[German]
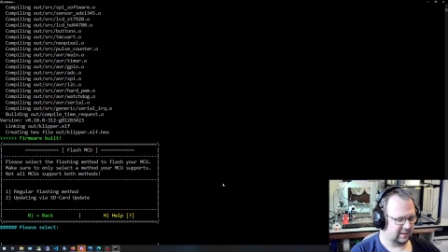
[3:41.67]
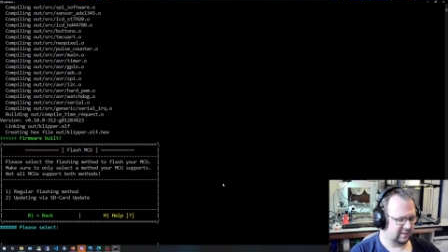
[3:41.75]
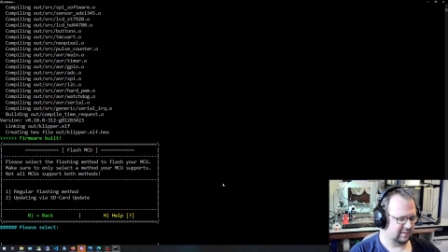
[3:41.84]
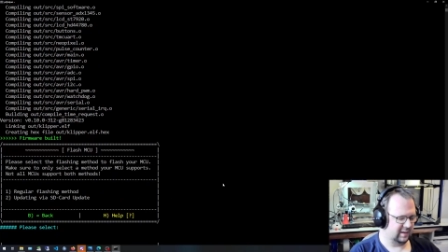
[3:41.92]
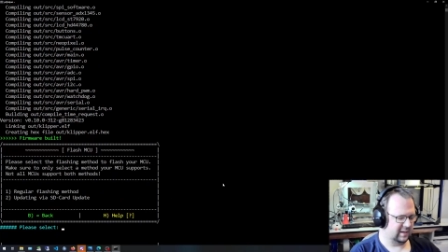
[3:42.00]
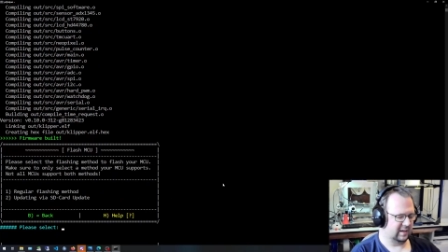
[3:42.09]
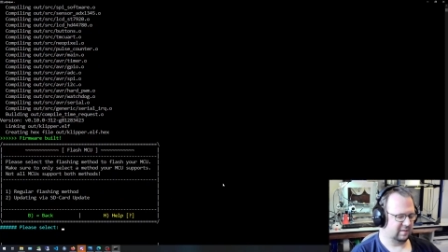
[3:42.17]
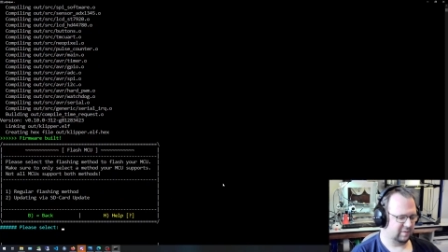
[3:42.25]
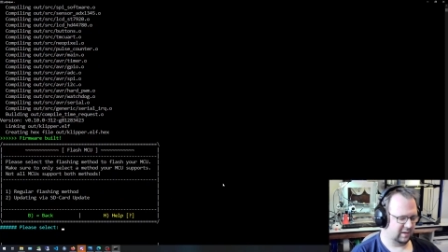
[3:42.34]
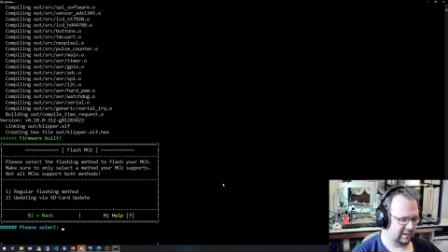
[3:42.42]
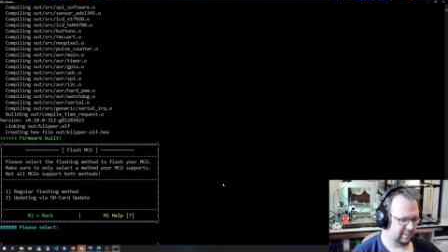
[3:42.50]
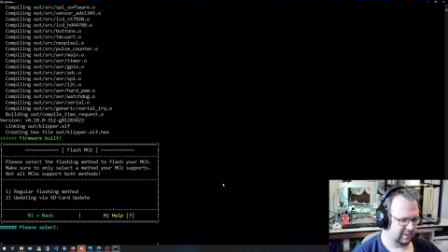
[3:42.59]
SD-Card
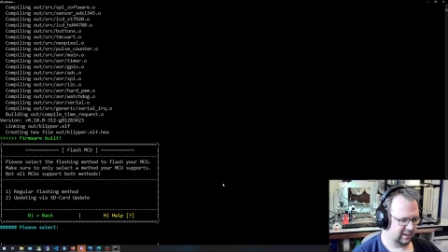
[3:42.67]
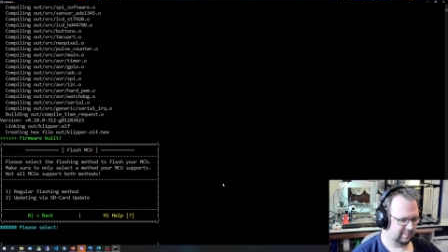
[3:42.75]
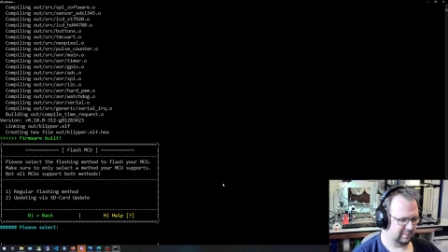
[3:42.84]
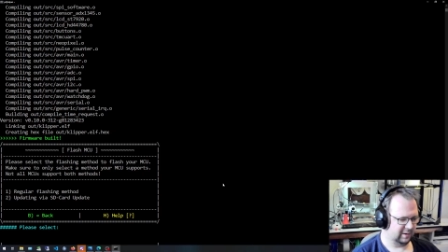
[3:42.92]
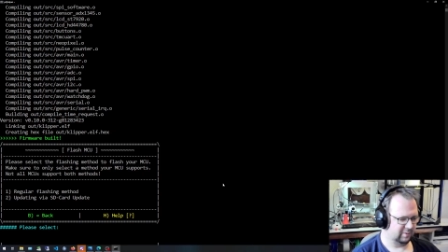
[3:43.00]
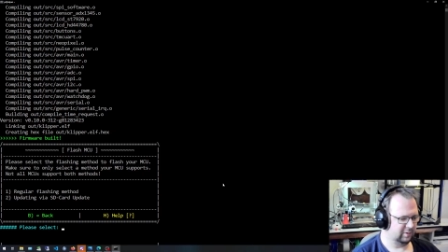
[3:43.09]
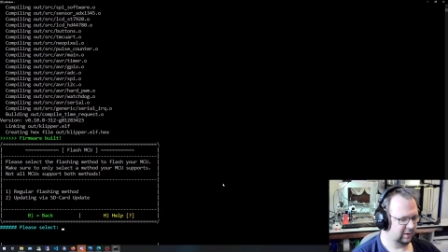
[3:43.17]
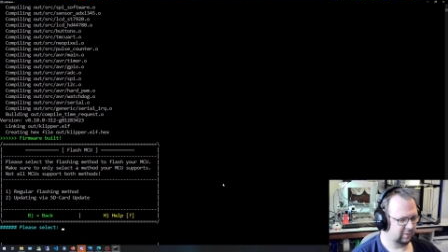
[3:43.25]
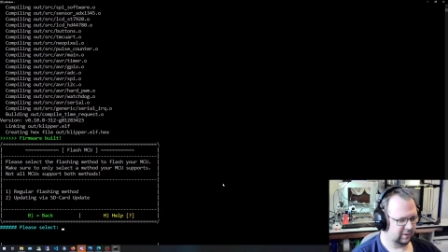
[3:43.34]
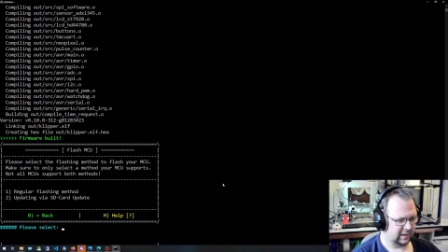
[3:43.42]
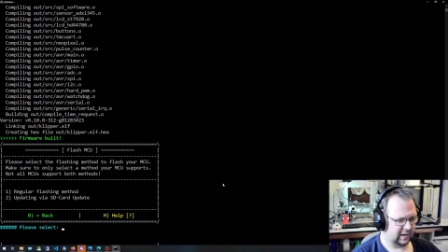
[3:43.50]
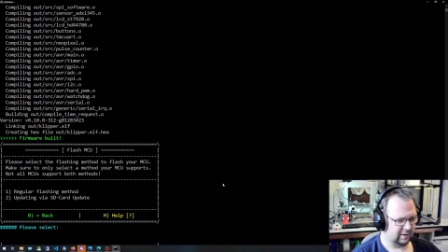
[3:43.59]
fällt ja bei dem Arduino
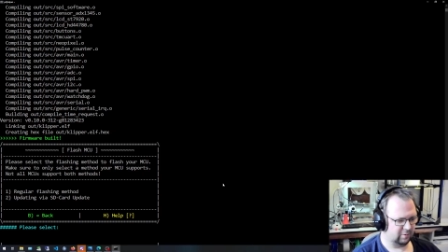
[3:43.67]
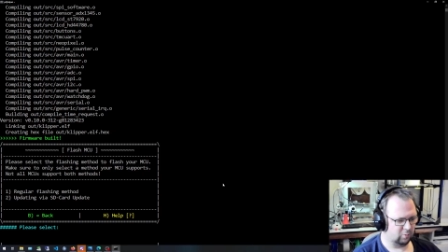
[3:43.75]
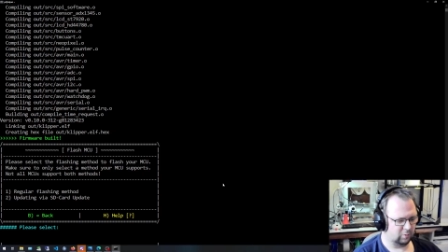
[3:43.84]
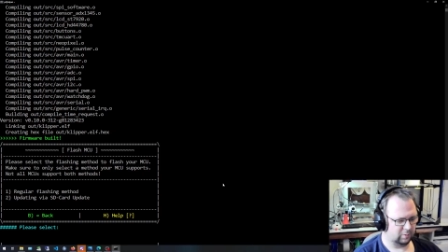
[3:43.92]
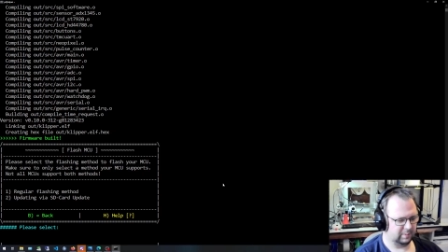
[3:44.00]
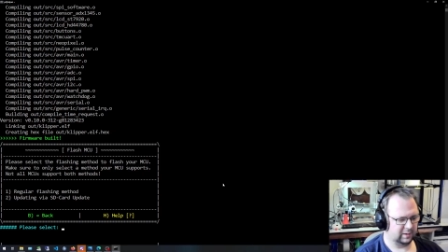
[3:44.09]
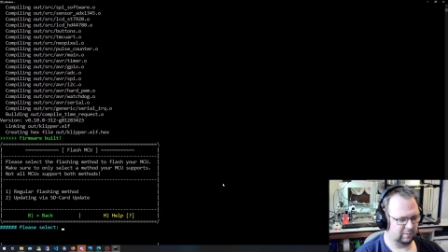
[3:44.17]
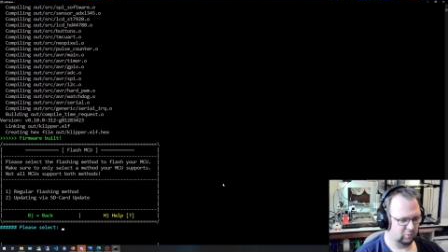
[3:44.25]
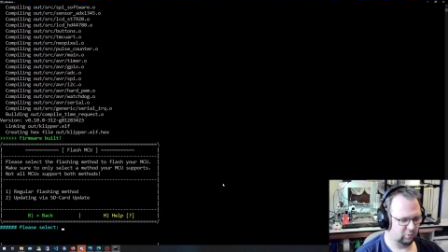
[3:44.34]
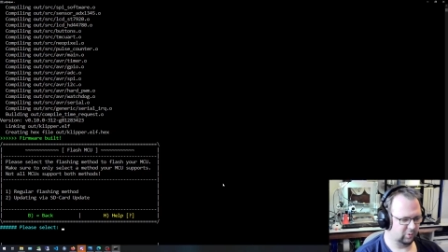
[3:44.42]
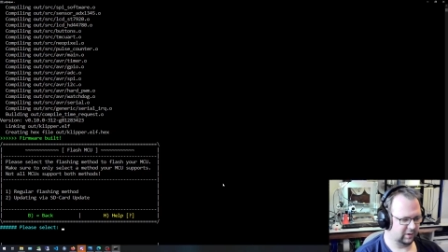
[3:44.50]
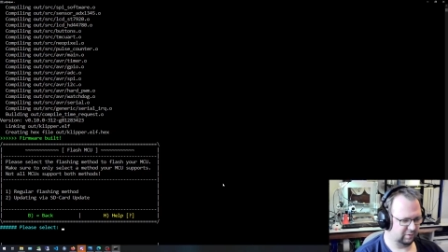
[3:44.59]
Nano und bei dem
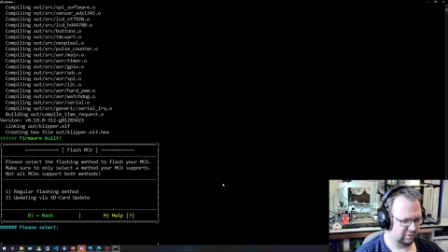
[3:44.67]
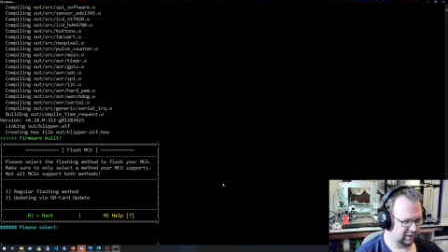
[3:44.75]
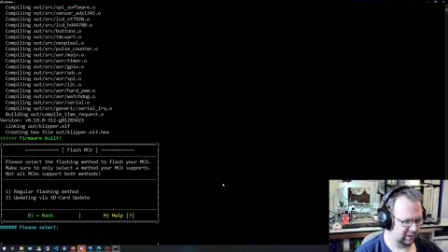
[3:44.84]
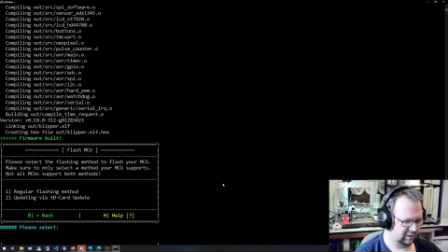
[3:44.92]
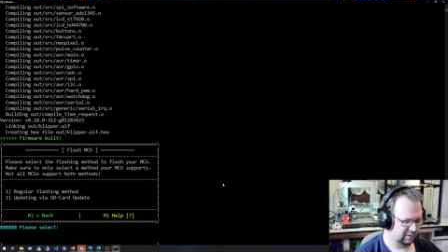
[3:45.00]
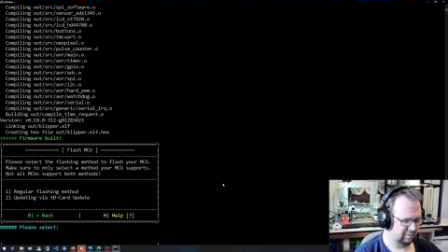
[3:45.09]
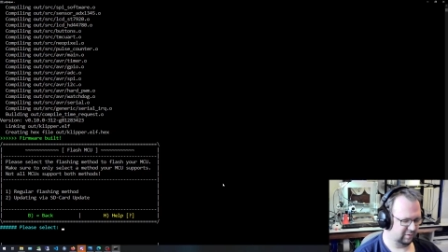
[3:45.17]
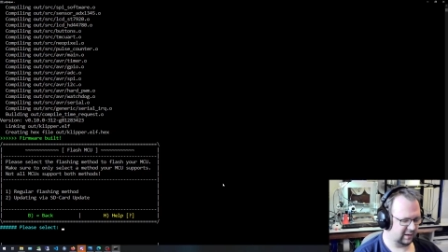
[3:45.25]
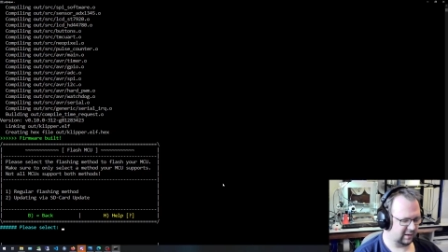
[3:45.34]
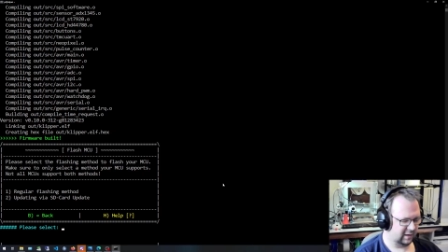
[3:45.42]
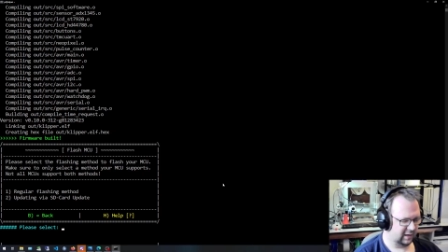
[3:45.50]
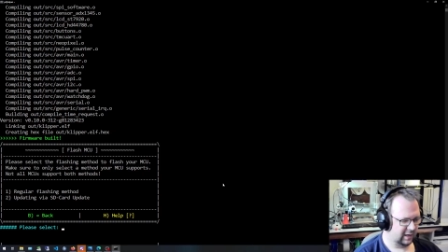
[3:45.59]
Uno definitiv flach.